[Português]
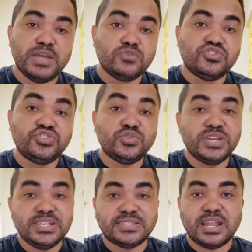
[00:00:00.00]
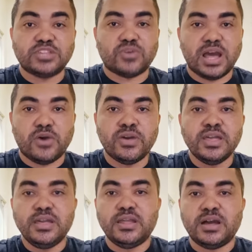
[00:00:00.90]
pelo juiz
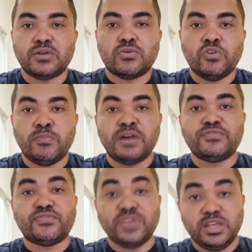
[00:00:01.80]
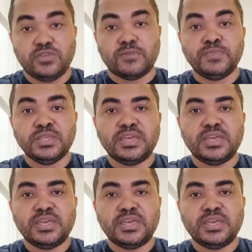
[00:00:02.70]
eleitoral Irã Curban Filho,